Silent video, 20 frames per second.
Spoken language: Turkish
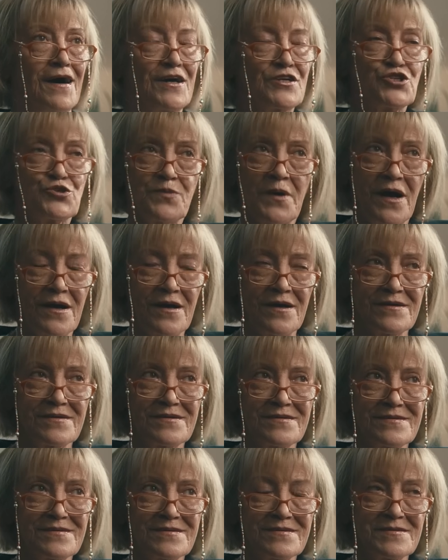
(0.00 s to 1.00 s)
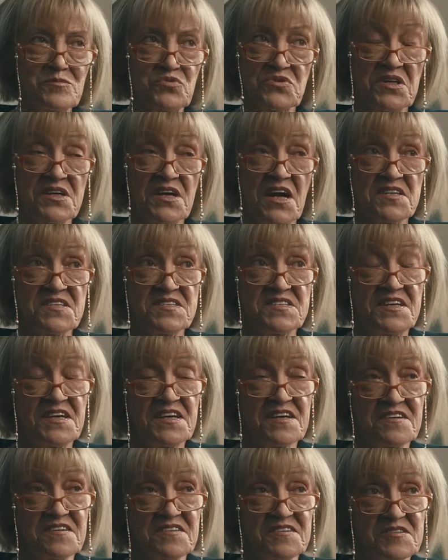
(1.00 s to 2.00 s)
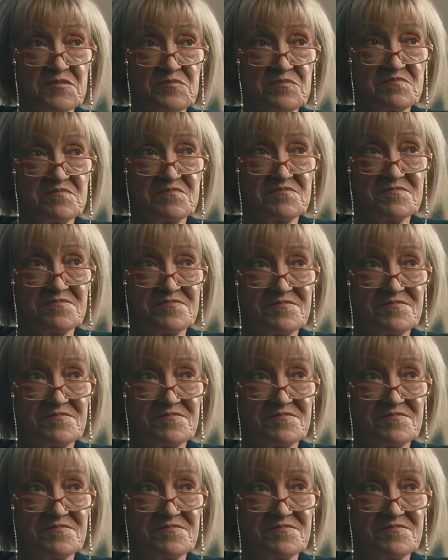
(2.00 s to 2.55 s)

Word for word: Acaba burada kaç sene kalırım?